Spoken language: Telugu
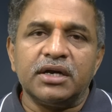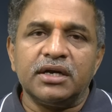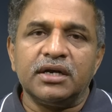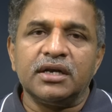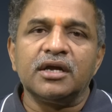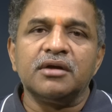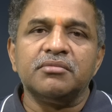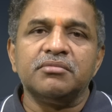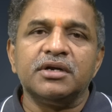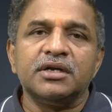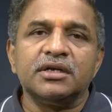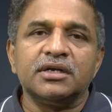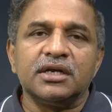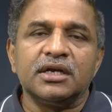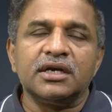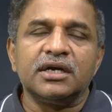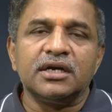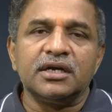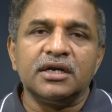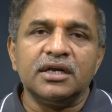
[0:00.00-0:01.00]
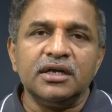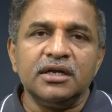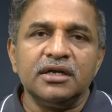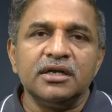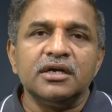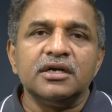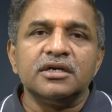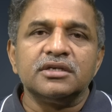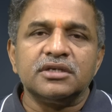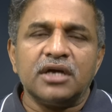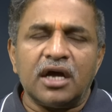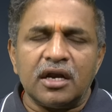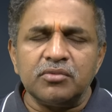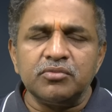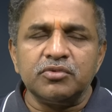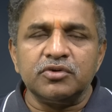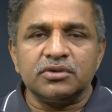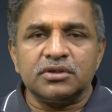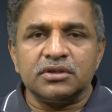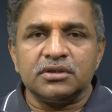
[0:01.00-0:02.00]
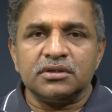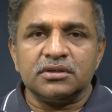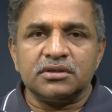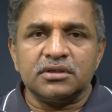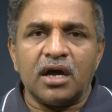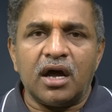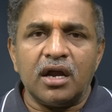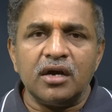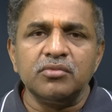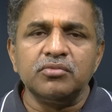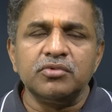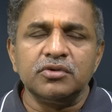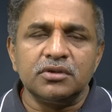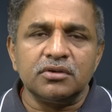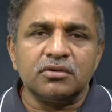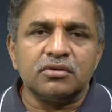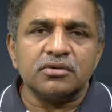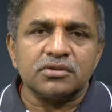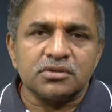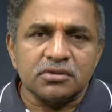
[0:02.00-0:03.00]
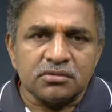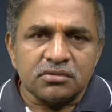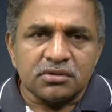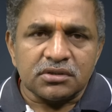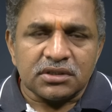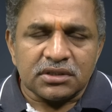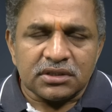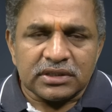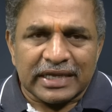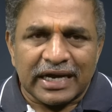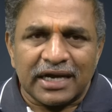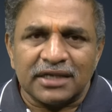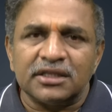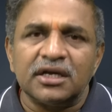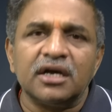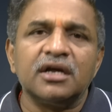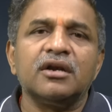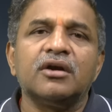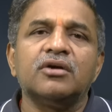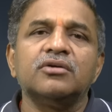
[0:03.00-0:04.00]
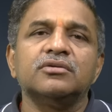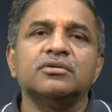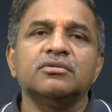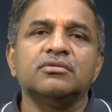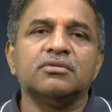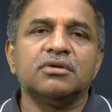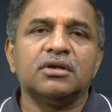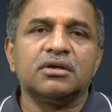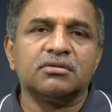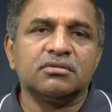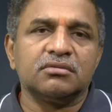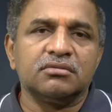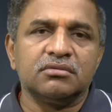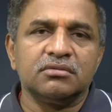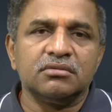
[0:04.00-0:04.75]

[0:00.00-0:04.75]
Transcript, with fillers: మైండ్ గేమ్ ఏంటంటే సానుభూతి సానుభూతి కోసం తహతహలాడుతూ ఉన్నారు